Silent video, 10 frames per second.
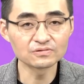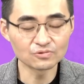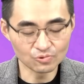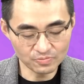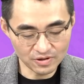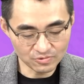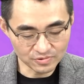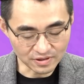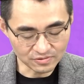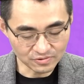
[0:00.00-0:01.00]
돌파하고
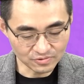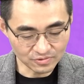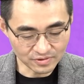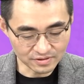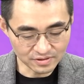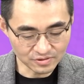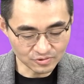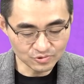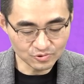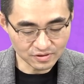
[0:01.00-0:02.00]
나서도 굉장히
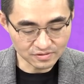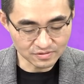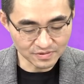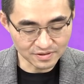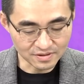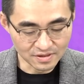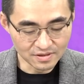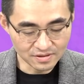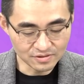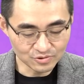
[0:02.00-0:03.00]
견주한 흐름이
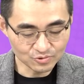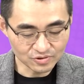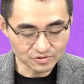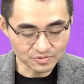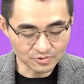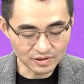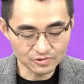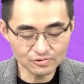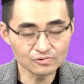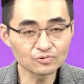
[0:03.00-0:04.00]
이어지고 있습니다.
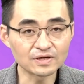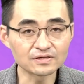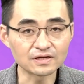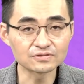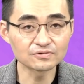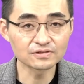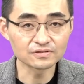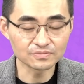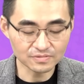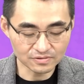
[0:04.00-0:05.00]
환율도 많이
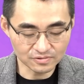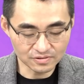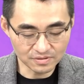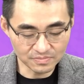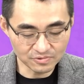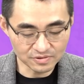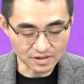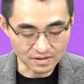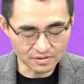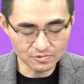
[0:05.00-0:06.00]
안정화됐습니다. 1,300원 이제
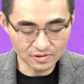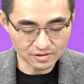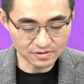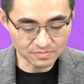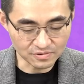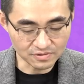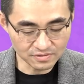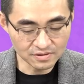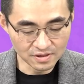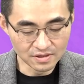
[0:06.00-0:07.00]
아래로까지 한번
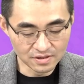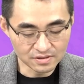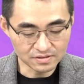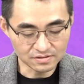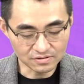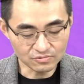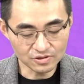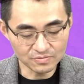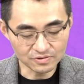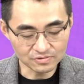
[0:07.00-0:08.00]
그
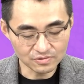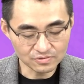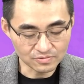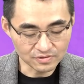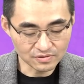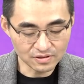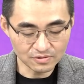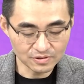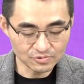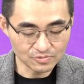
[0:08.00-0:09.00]
꺾이면서 원달러
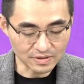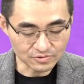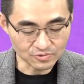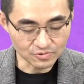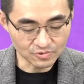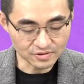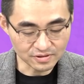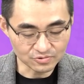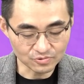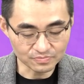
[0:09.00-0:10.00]
환율마저도
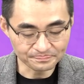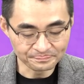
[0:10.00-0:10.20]
이제 좀그